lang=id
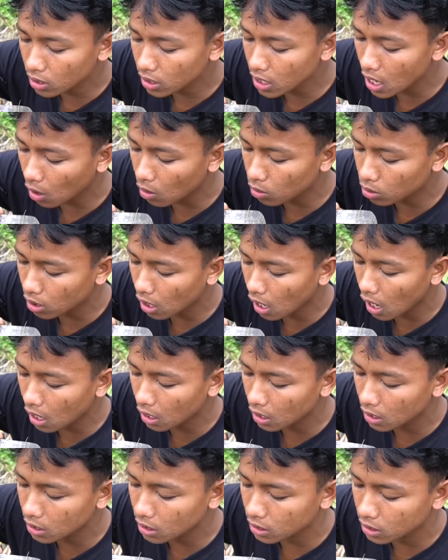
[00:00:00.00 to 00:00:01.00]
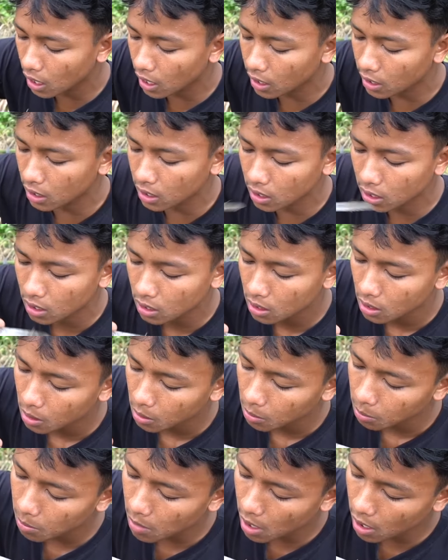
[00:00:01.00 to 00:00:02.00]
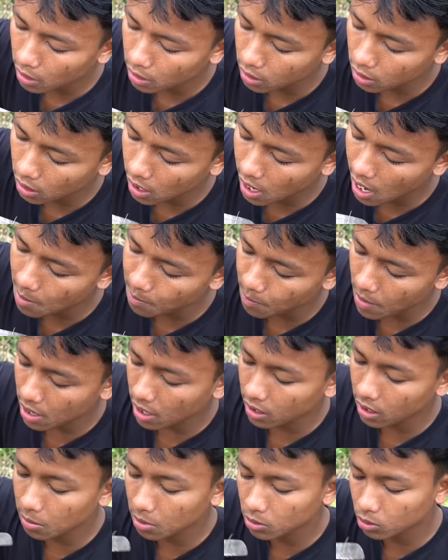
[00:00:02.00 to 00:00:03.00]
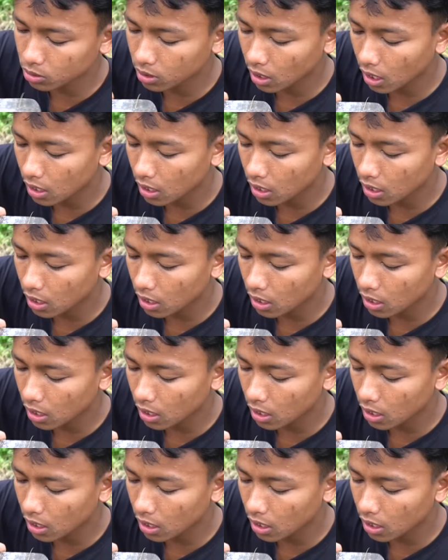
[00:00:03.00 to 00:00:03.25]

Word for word: Ini aku sedang gininya ini biar gampang nanti masuk ke